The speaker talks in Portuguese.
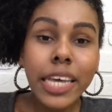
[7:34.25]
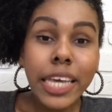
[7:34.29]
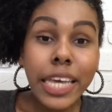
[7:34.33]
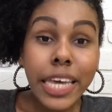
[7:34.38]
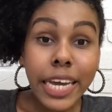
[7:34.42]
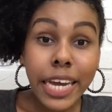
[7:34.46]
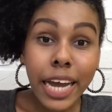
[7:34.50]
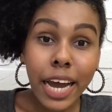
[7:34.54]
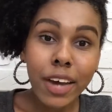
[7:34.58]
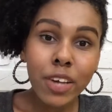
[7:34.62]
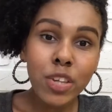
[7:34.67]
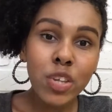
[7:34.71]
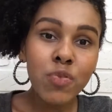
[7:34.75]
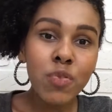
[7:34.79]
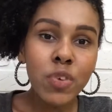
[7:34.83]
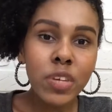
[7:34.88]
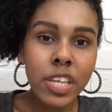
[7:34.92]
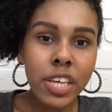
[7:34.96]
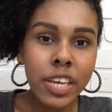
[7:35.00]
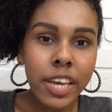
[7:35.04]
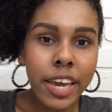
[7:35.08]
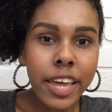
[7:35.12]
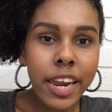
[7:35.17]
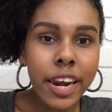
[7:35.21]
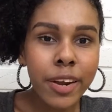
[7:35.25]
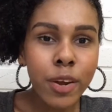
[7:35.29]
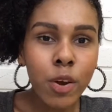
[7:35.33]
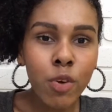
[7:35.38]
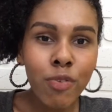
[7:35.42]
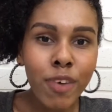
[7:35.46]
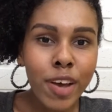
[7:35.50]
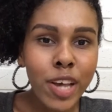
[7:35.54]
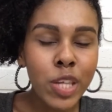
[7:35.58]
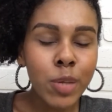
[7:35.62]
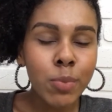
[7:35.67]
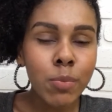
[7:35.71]
E caso você queira que eu
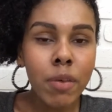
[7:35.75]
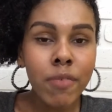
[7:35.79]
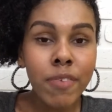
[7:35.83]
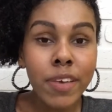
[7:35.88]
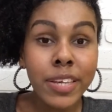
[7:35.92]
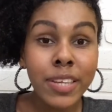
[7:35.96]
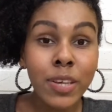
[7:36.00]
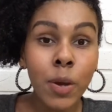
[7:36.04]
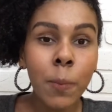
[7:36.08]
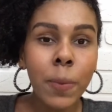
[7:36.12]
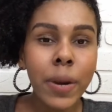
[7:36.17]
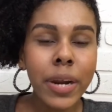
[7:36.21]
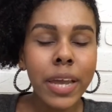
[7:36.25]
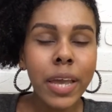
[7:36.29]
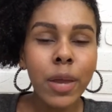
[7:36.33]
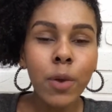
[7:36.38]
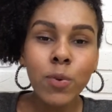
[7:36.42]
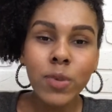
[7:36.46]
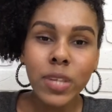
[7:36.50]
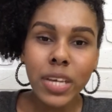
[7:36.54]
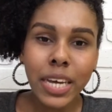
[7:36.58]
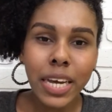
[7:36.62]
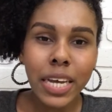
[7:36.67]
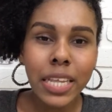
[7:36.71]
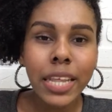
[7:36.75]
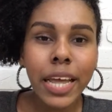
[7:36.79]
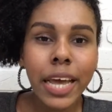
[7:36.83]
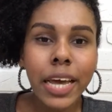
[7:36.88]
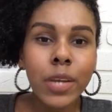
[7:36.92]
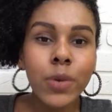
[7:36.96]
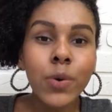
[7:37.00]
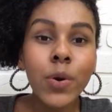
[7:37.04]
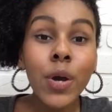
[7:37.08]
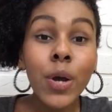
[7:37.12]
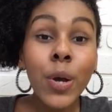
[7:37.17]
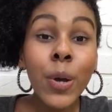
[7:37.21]
faça uma versão para quem usa
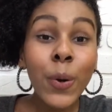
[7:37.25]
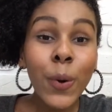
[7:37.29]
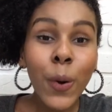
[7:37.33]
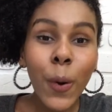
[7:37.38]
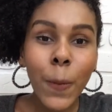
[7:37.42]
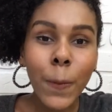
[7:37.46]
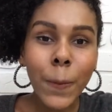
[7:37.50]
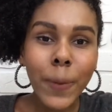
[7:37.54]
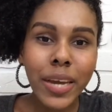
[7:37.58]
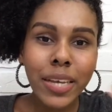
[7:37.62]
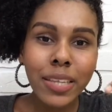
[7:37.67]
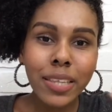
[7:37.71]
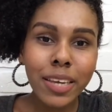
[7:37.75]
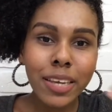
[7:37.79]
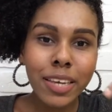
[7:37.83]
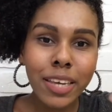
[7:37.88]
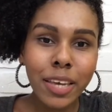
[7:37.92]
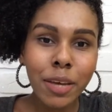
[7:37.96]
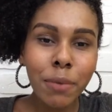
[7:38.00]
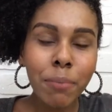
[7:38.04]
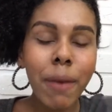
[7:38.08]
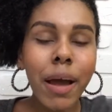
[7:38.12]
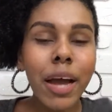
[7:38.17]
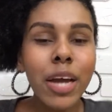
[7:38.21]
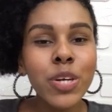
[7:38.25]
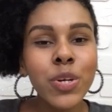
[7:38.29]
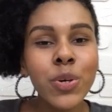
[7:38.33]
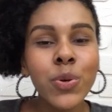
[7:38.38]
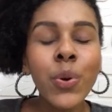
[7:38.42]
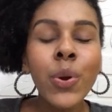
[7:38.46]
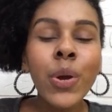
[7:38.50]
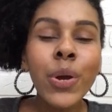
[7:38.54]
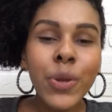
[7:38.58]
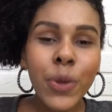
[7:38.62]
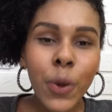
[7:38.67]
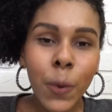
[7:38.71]
caderno, comenta aqui embaixo
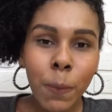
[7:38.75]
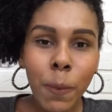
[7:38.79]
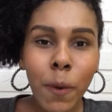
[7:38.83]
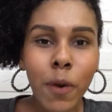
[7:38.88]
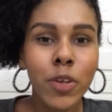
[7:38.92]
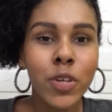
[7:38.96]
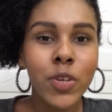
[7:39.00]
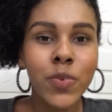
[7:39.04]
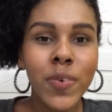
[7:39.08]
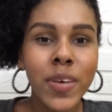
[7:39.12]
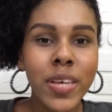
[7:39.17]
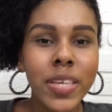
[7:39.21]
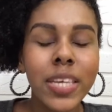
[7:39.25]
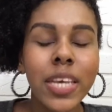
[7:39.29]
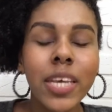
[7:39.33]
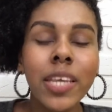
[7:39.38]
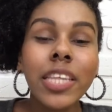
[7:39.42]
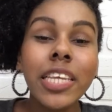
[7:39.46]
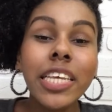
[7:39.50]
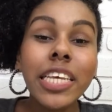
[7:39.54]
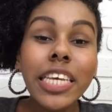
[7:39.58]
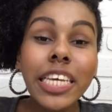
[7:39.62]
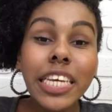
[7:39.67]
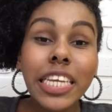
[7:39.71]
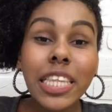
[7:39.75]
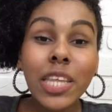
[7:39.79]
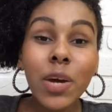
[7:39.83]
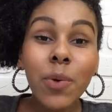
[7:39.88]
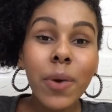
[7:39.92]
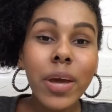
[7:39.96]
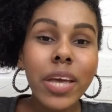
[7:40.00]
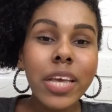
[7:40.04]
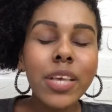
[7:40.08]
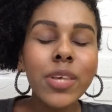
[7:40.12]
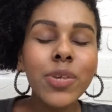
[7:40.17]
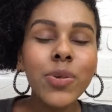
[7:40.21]
que eu posso fazer. Então
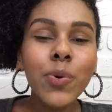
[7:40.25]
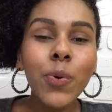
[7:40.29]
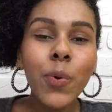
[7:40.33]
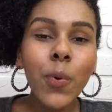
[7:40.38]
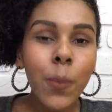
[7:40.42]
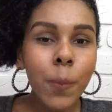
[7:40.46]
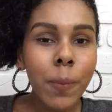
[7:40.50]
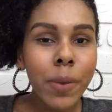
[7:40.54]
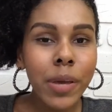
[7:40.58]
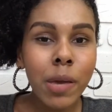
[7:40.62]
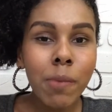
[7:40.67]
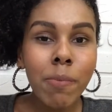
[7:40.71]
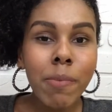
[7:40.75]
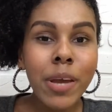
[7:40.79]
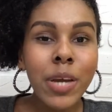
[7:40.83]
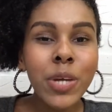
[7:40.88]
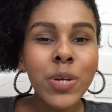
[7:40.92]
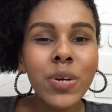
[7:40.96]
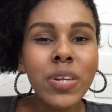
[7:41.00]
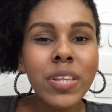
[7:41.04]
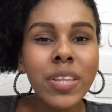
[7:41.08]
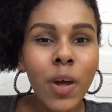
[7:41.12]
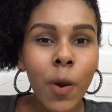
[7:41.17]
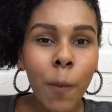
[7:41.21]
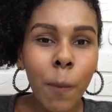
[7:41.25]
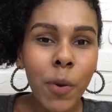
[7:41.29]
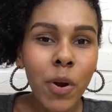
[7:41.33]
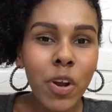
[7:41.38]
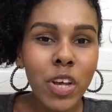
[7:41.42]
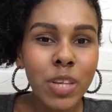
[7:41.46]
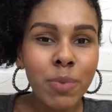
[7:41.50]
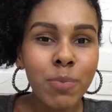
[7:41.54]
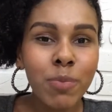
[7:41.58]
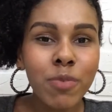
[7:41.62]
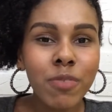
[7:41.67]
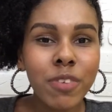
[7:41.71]
é isso, um big beijo, até o
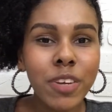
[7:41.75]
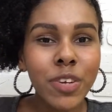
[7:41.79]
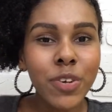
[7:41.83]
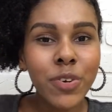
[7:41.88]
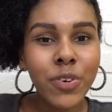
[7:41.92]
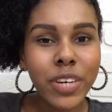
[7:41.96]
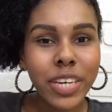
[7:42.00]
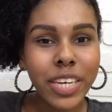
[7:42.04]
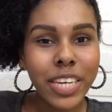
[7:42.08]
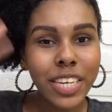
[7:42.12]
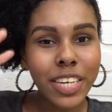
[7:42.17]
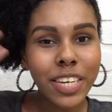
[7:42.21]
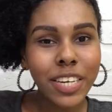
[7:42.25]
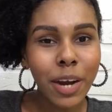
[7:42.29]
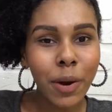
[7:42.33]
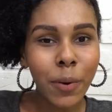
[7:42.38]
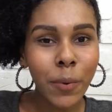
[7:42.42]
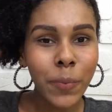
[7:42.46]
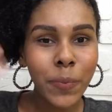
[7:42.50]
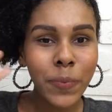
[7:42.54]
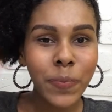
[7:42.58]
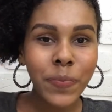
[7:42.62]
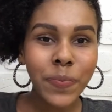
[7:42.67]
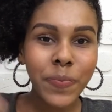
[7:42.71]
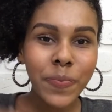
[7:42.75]
próximo vídeo e tchau!